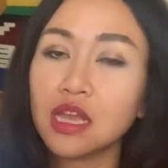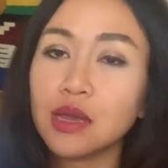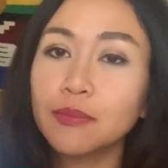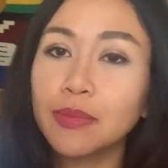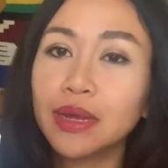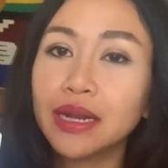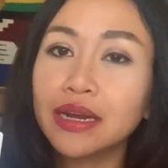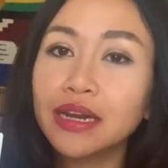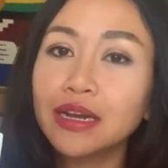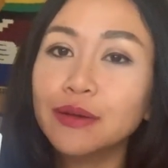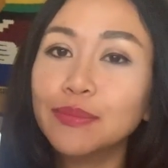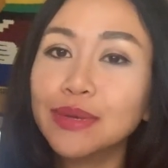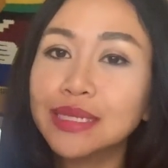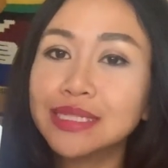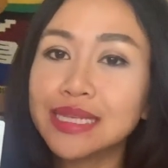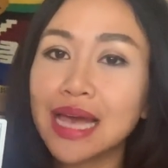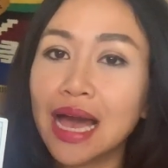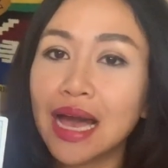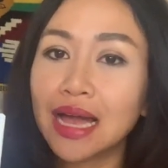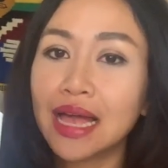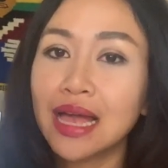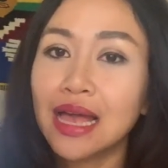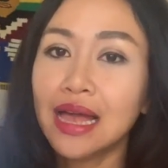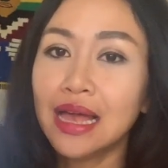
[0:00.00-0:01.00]
มันเริ่มมา
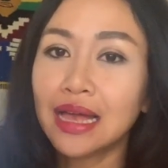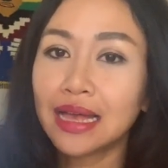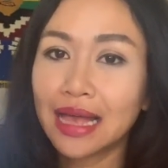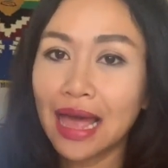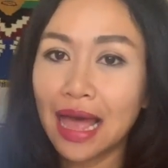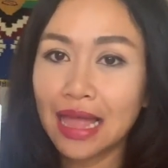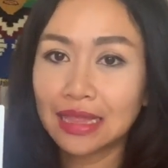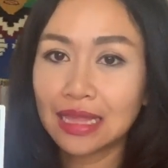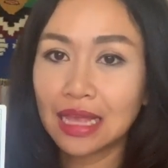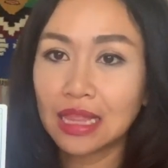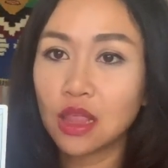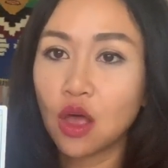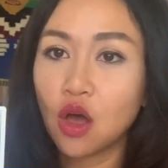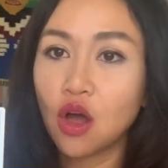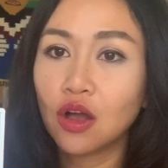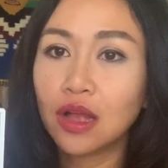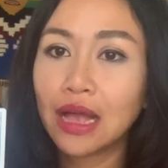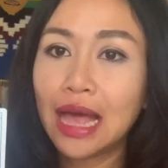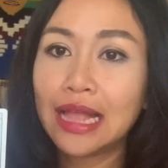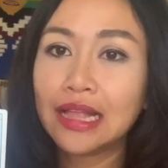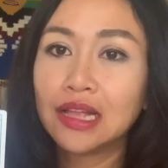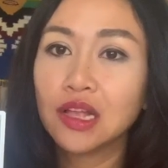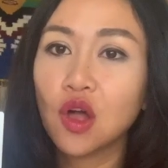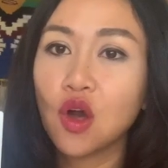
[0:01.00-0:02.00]
จากการทะเลาะ
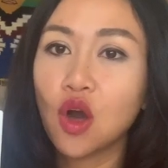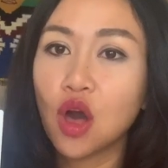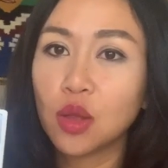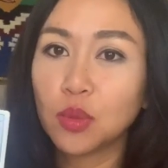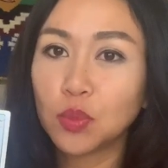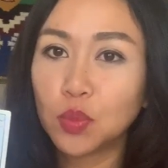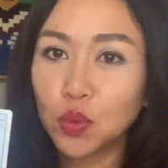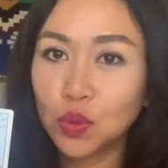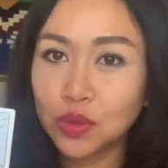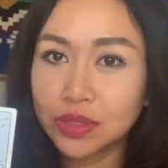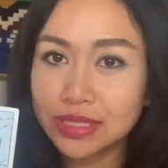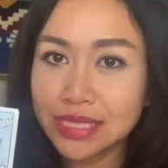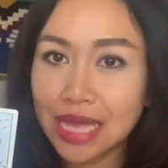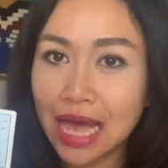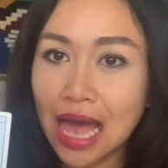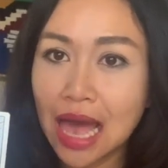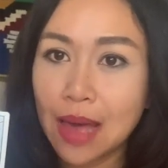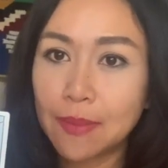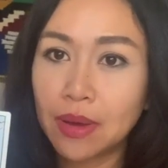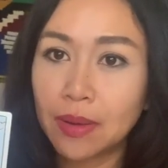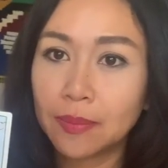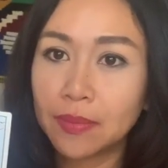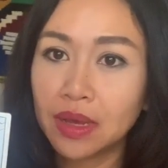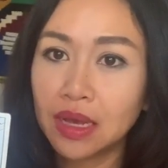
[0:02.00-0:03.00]
กันก่อนพูดจา
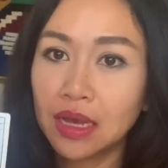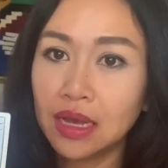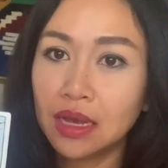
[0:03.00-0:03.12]
แบบ